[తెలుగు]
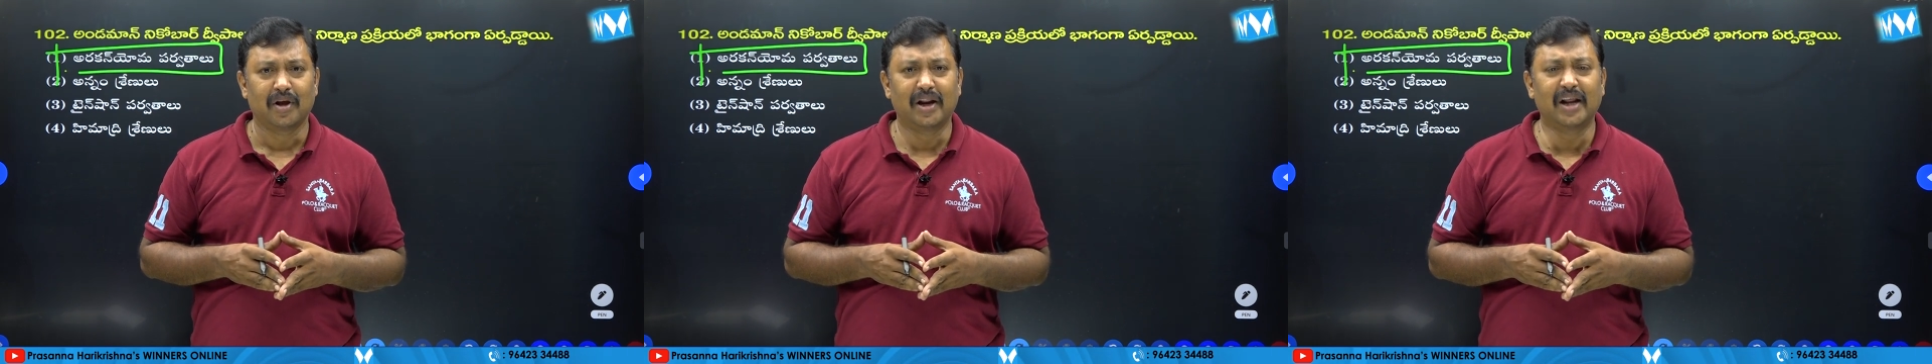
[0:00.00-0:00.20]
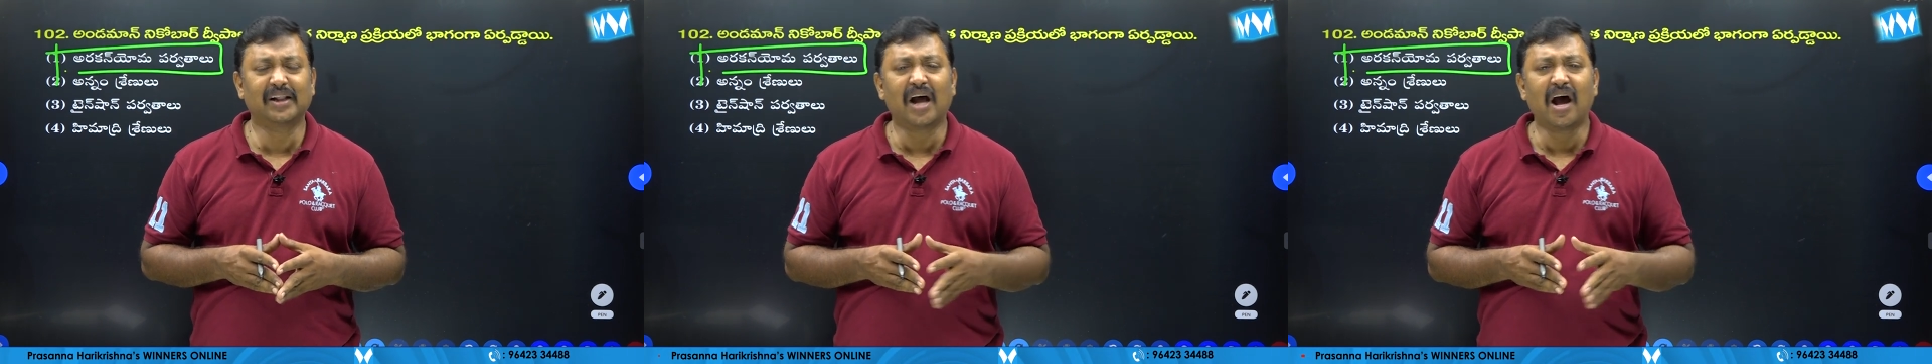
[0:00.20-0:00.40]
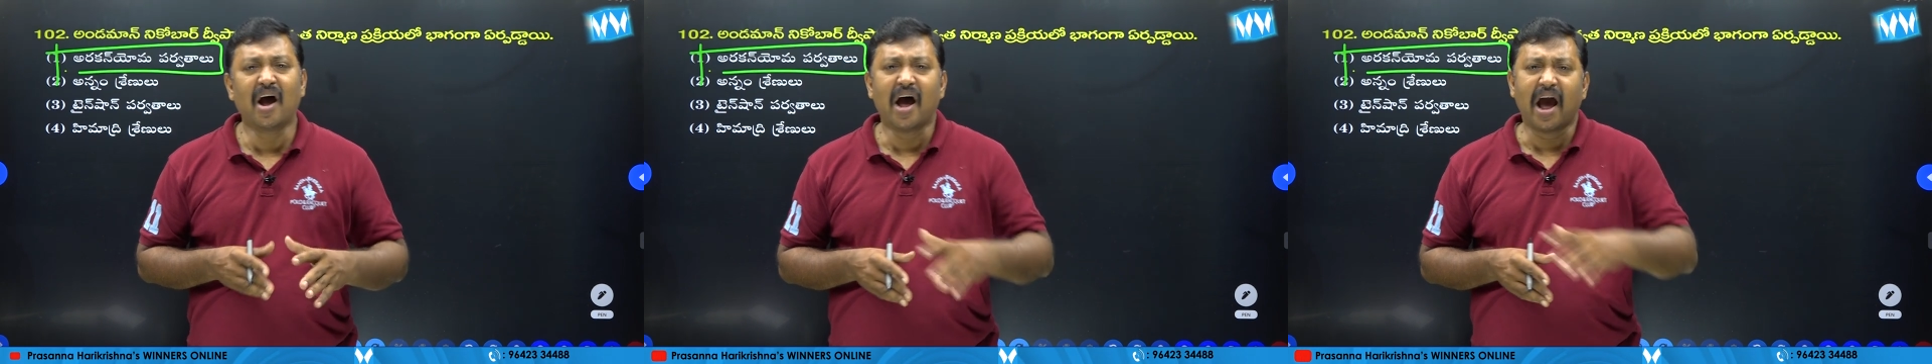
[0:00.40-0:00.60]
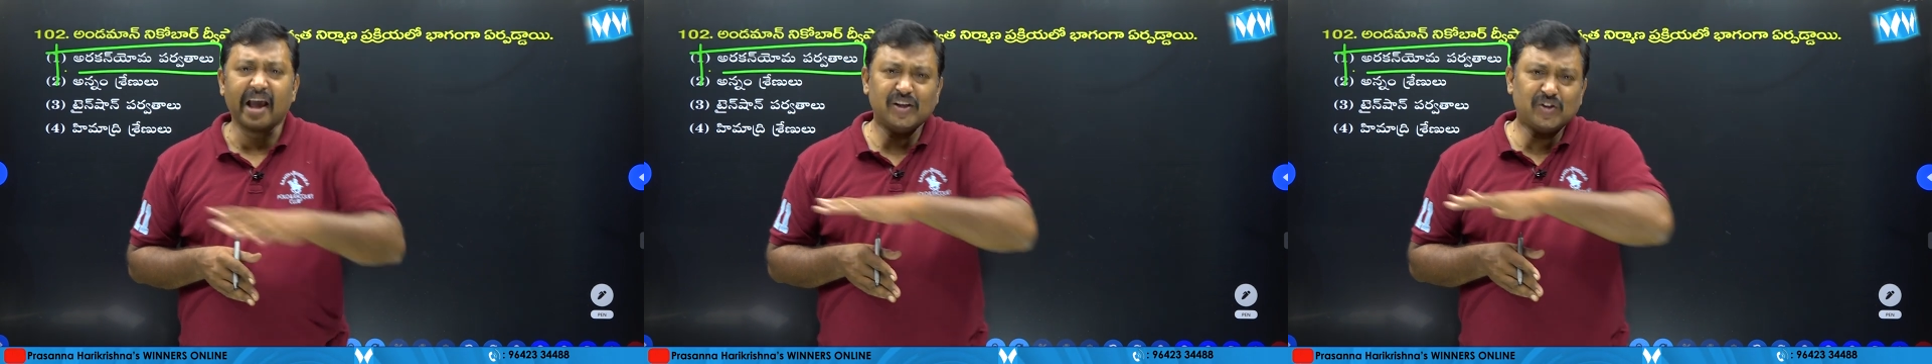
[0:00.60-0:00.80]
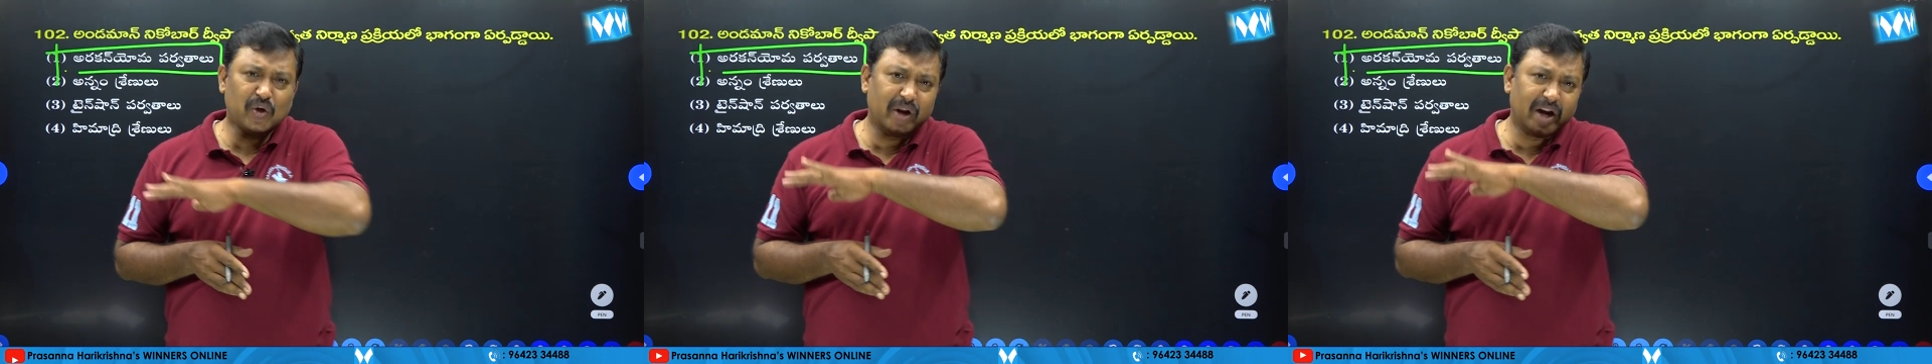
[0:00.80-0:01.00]
లేదా
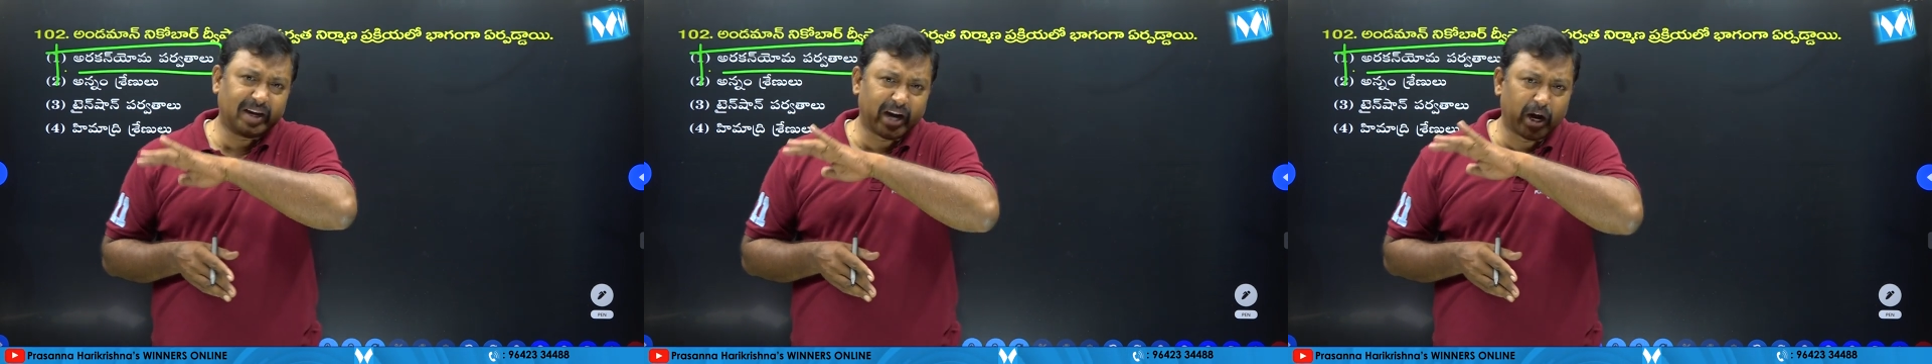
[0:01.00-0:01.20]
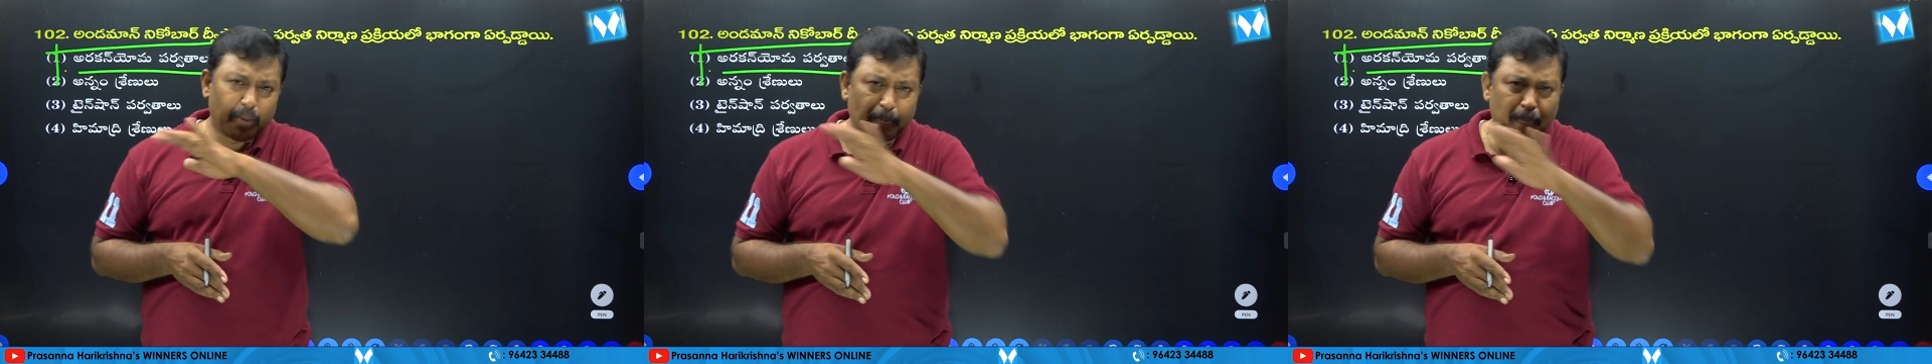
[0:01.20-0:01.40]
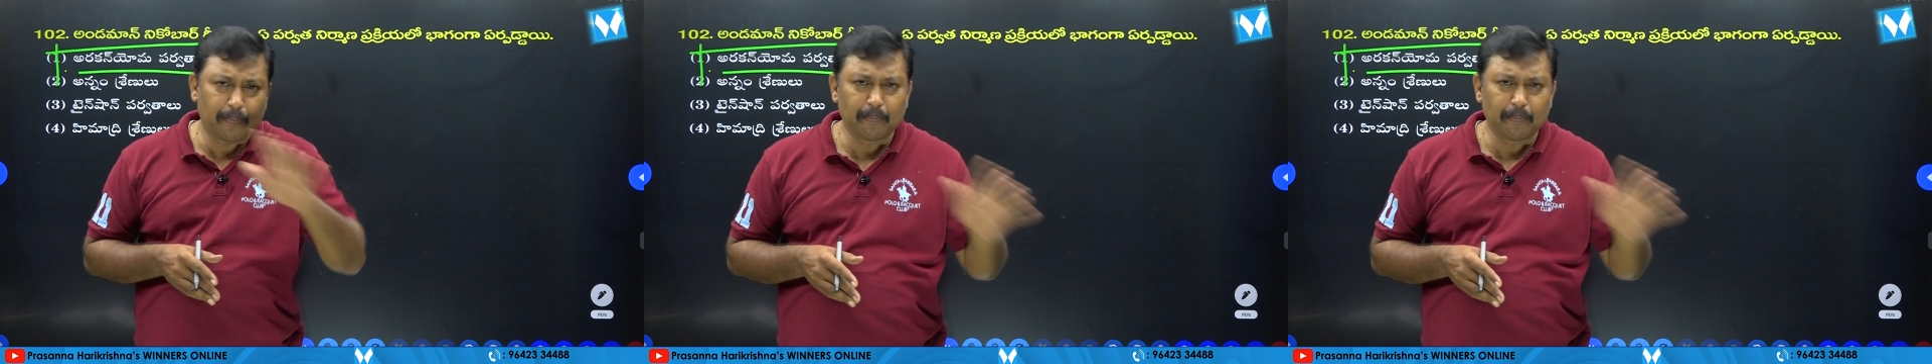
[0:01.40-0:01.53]
ఐసోలేటెడ్